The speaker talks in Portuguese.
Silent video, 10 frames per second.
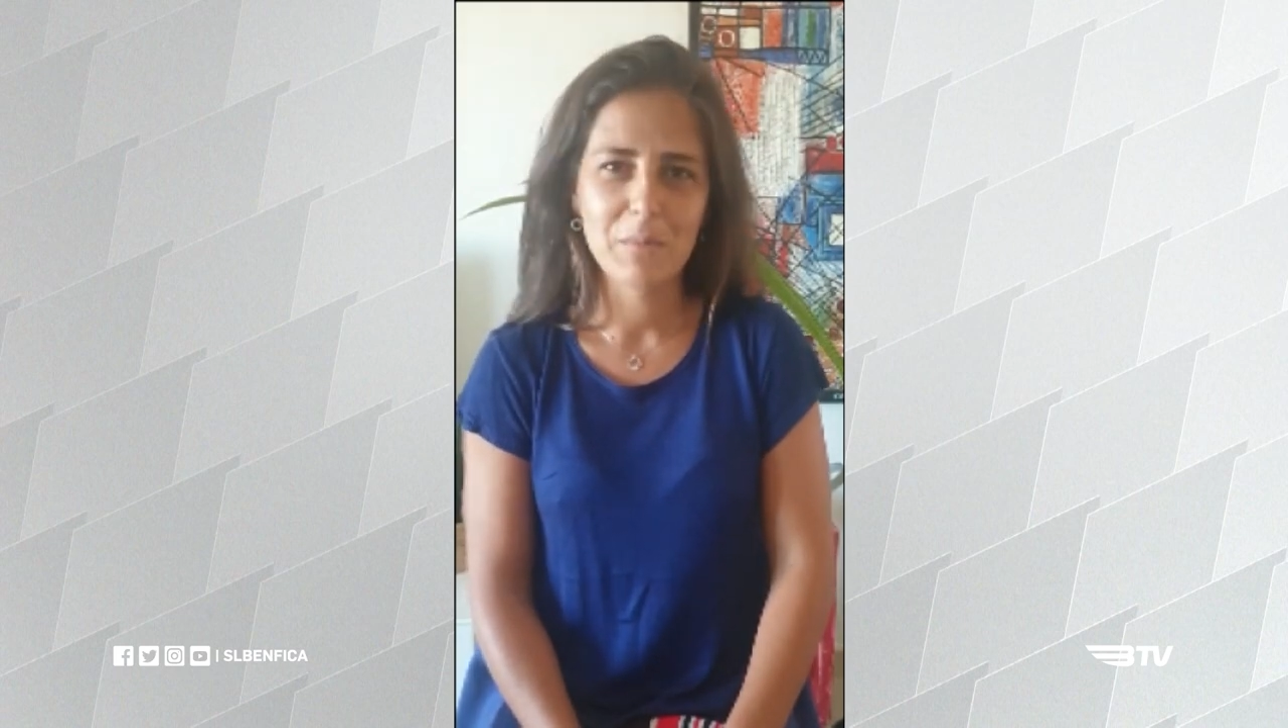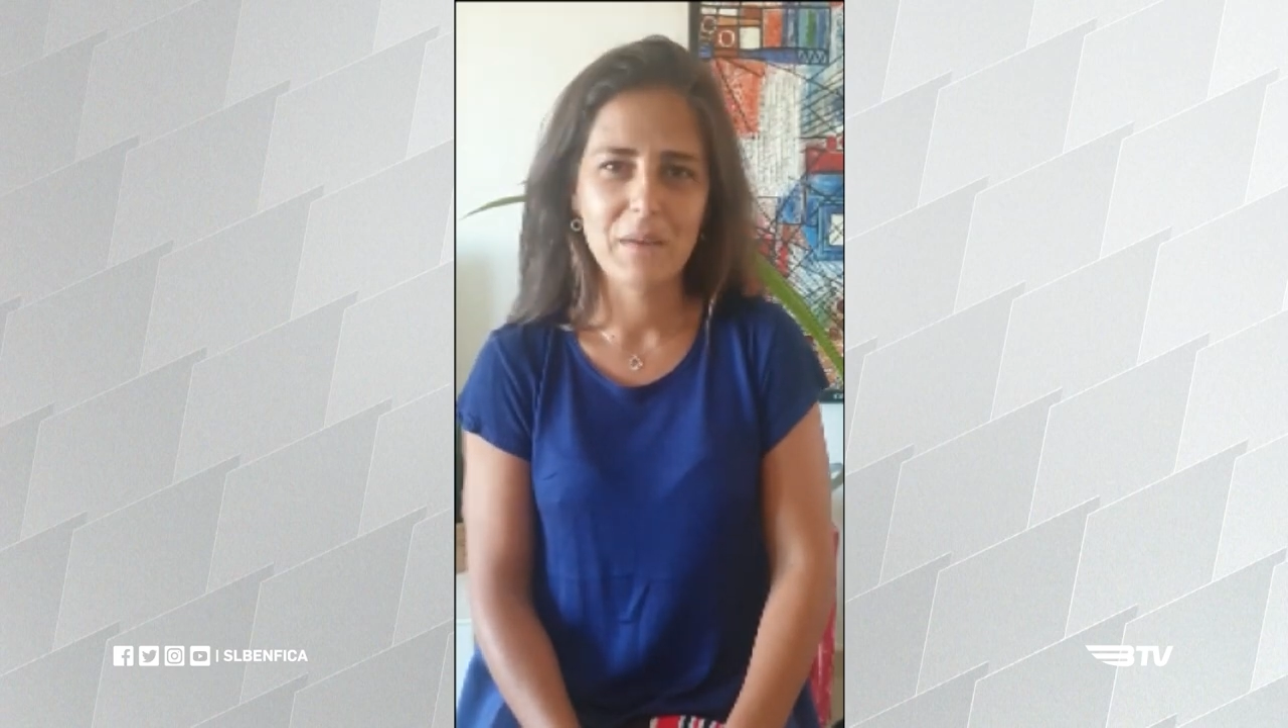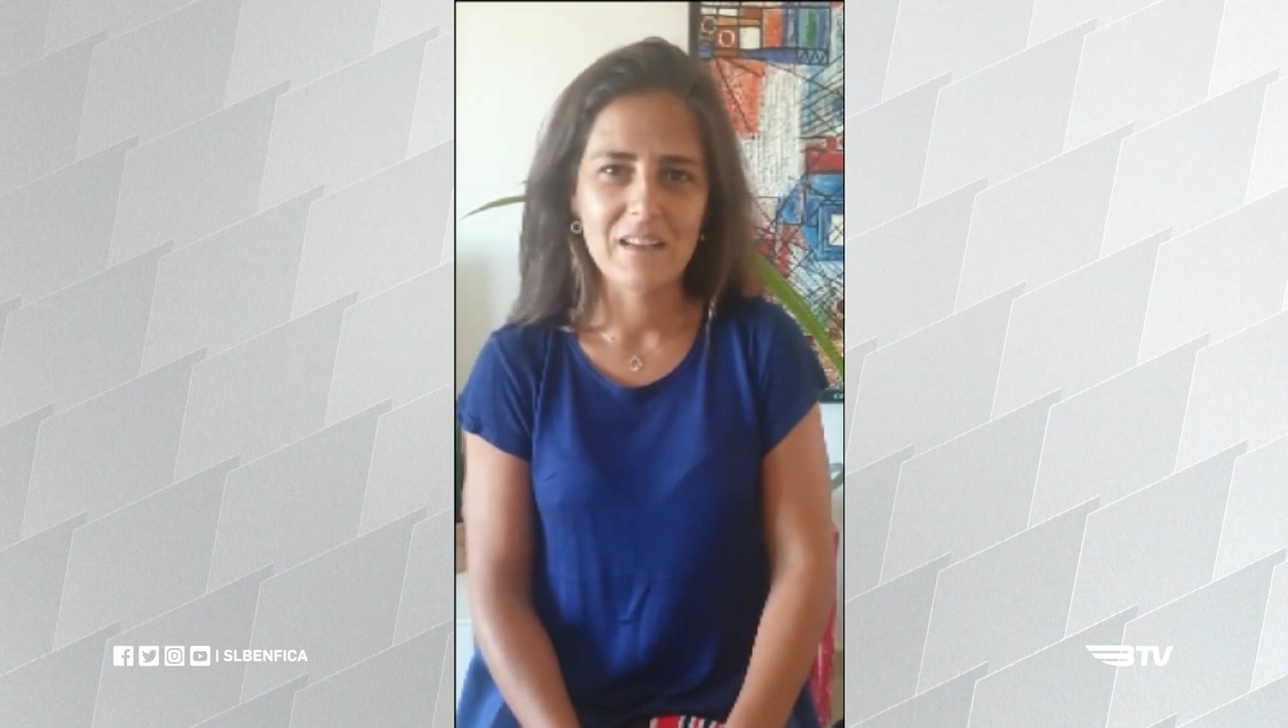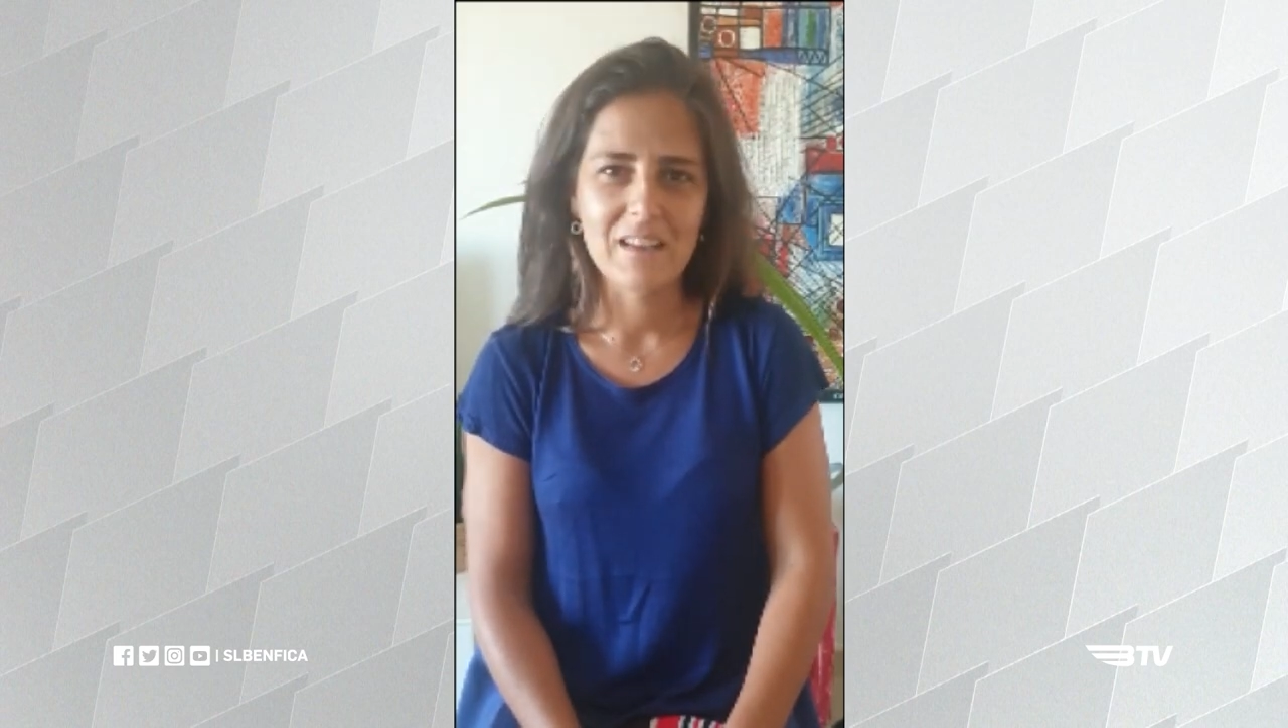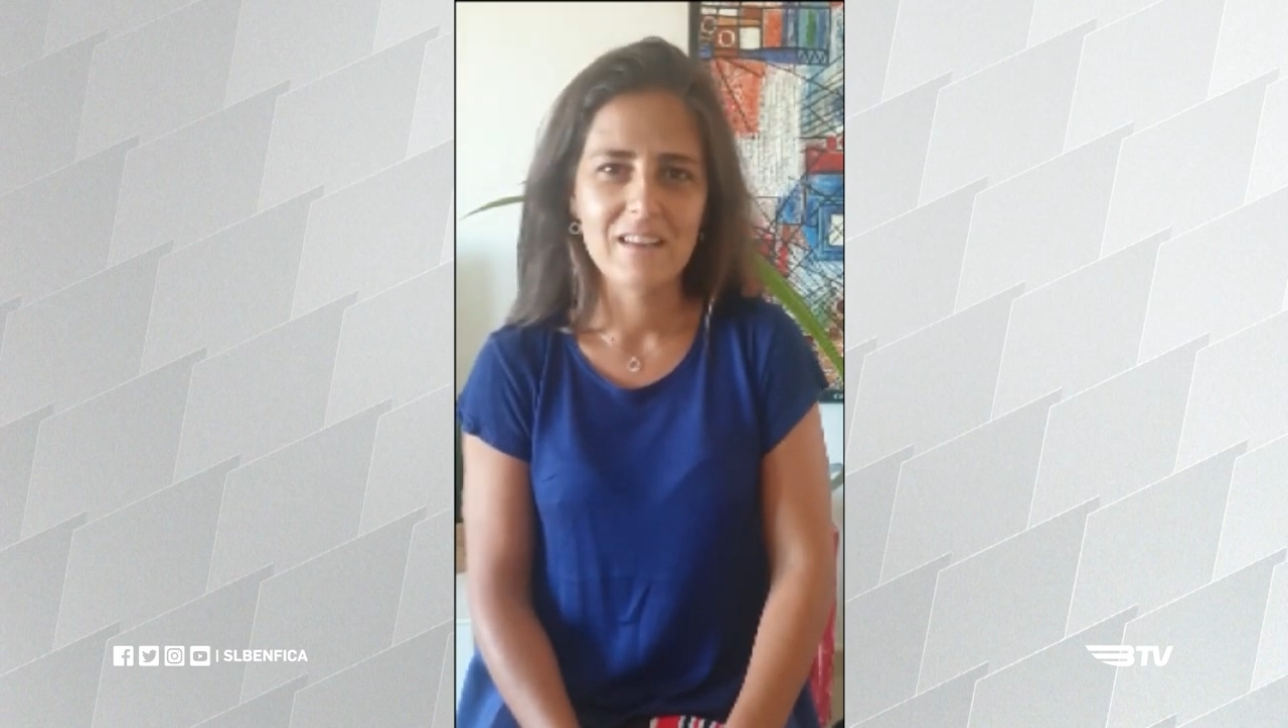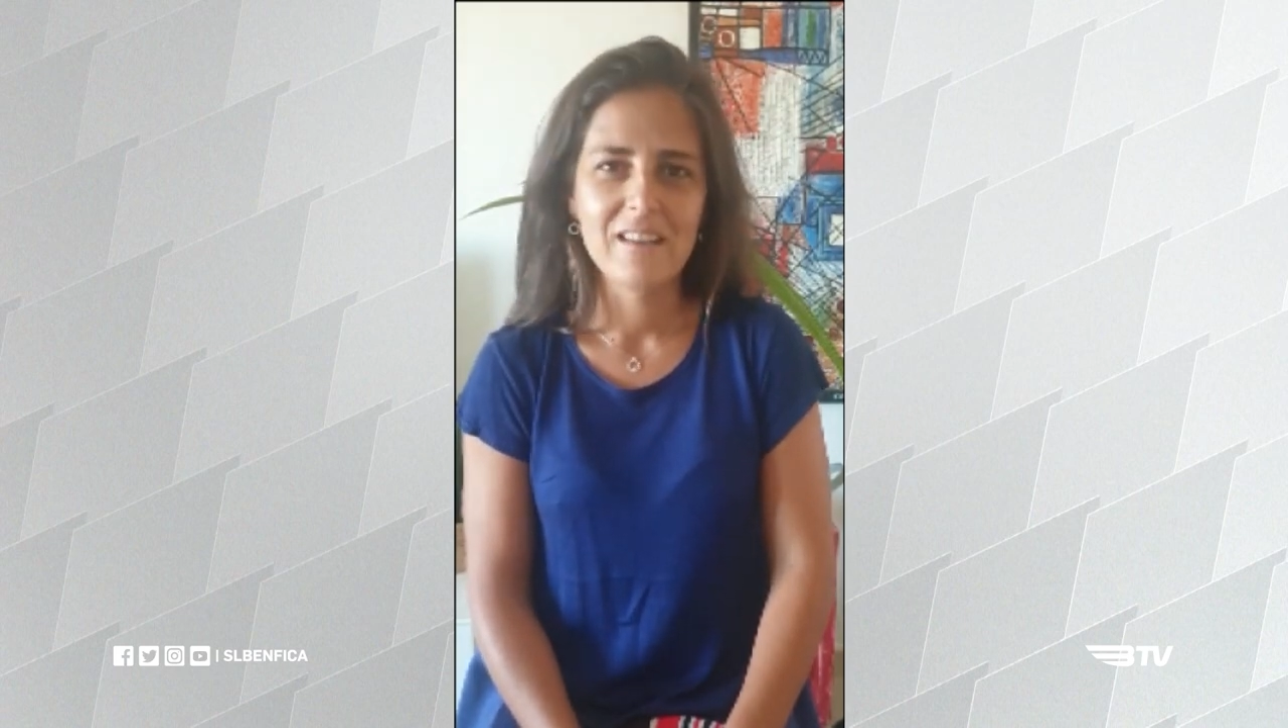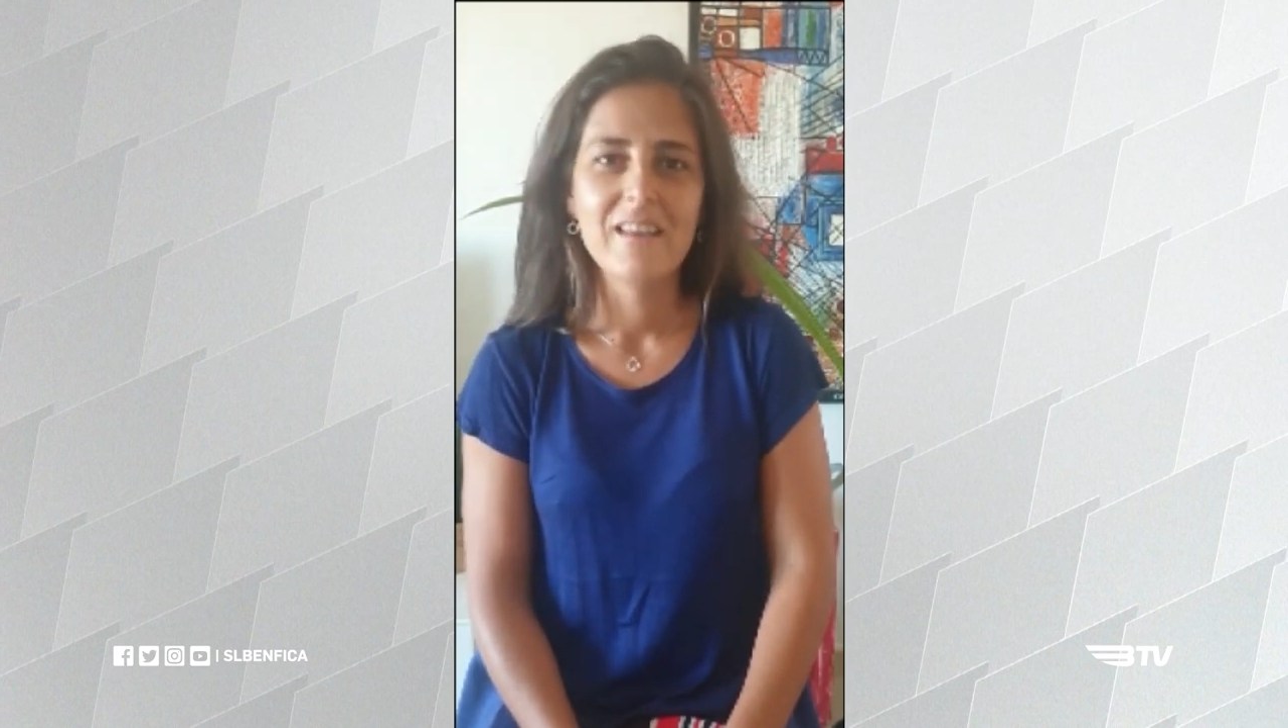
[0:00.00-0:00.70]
a pena.